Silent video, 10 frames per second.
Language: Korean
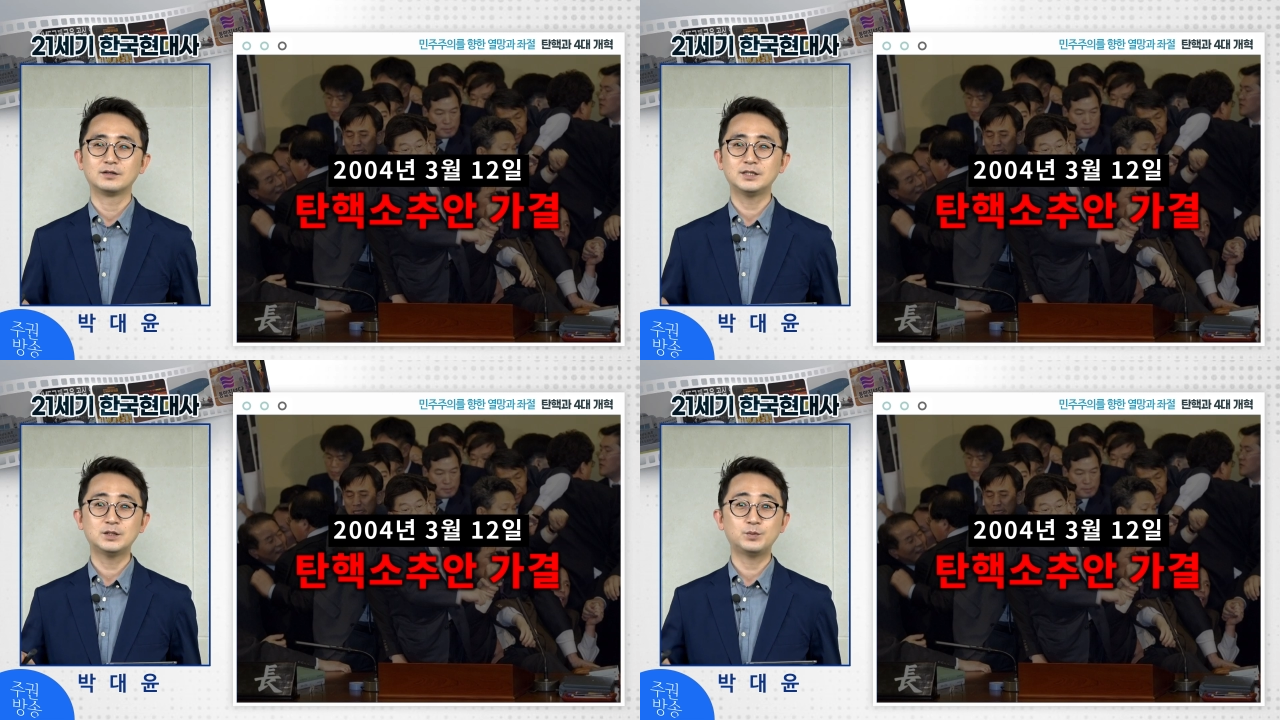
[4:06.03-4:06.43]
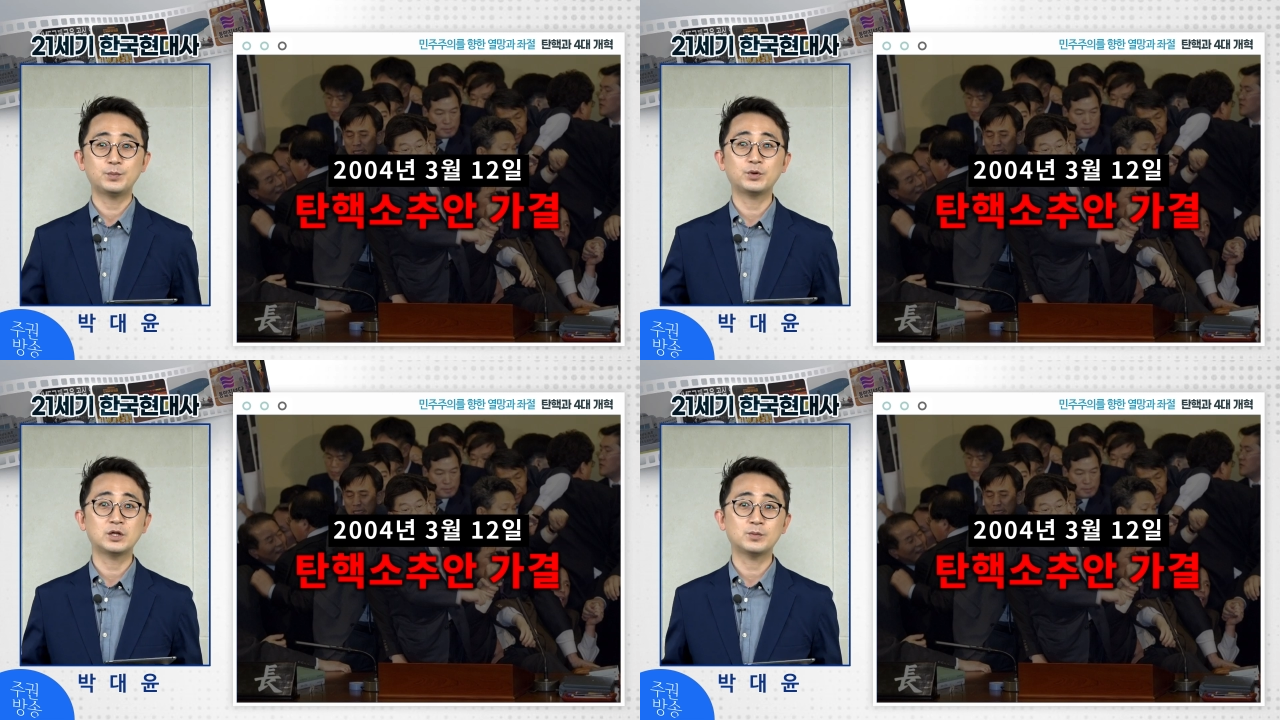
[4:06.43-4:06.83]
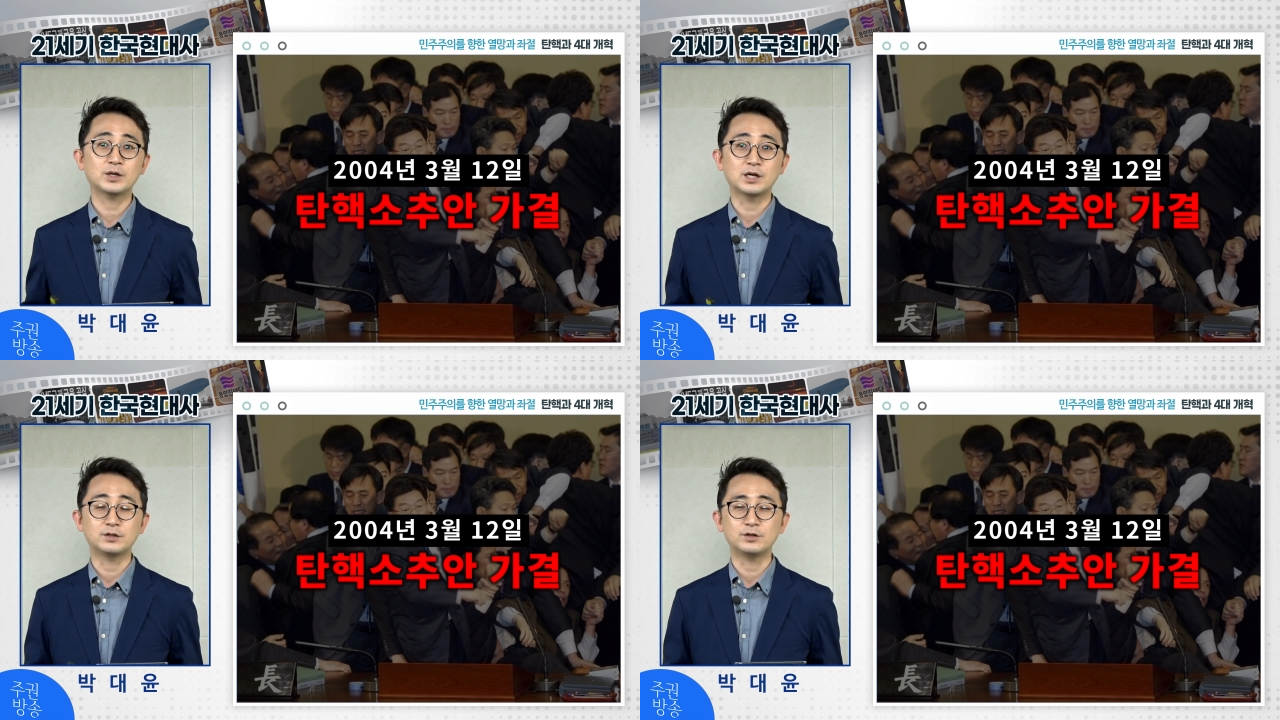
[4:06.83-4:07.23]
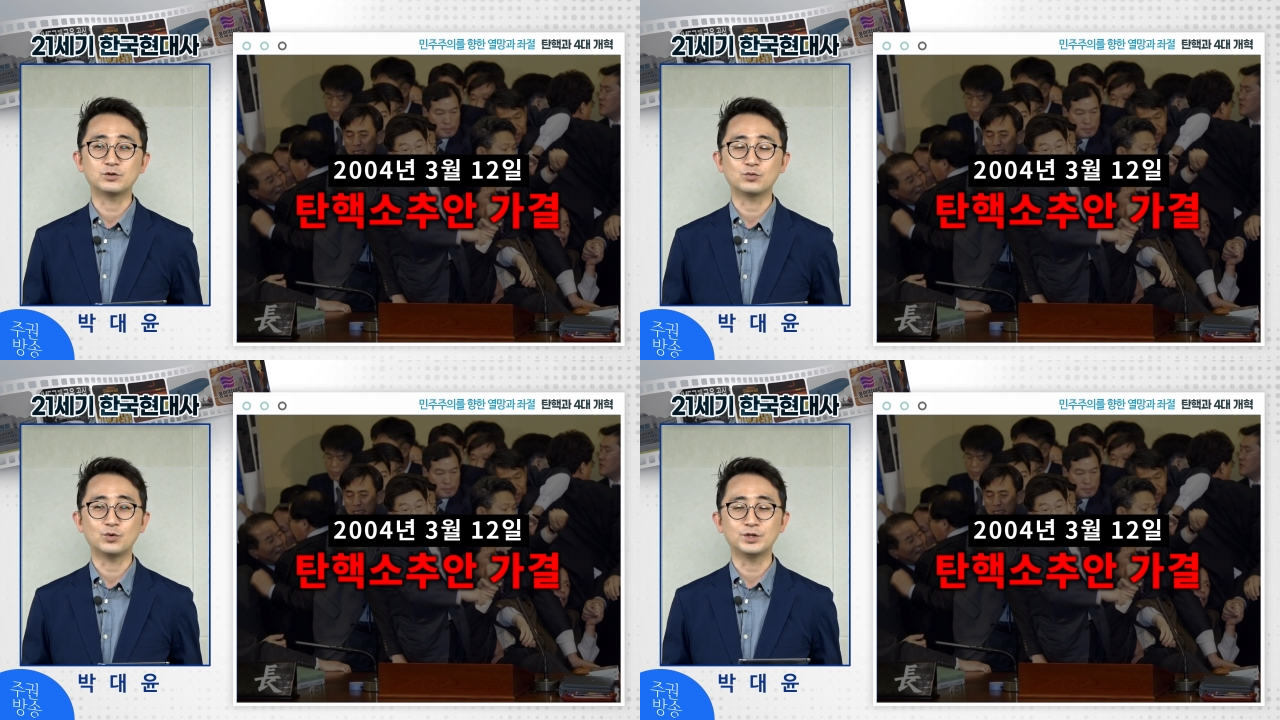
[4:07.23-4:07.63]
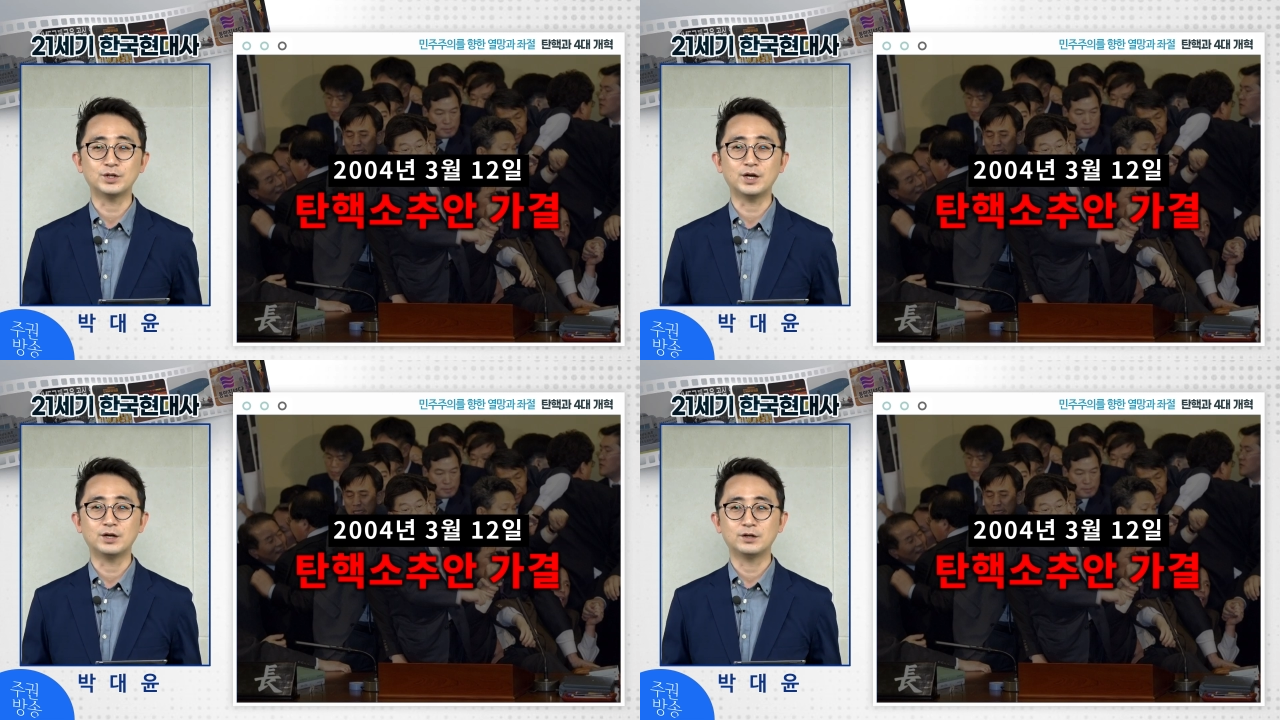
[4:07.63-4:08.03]
이십이 퍼센트밖에 안 되는
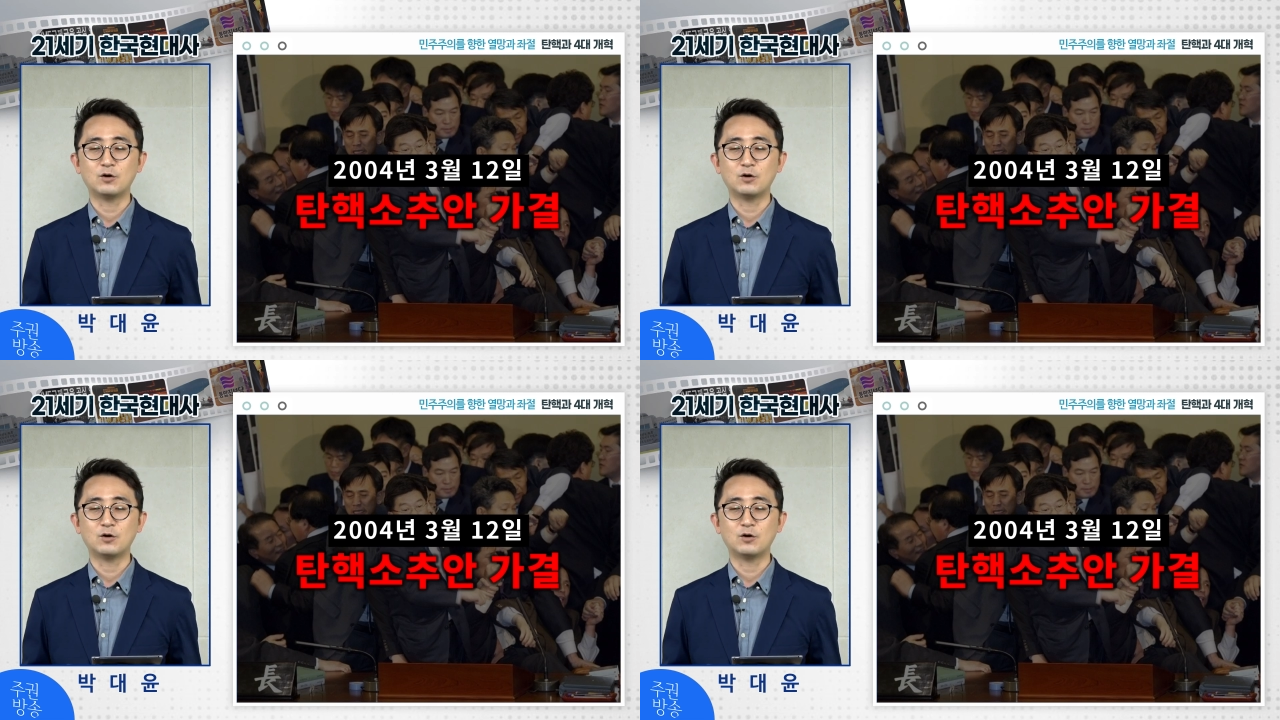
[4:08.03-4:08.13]
정권인데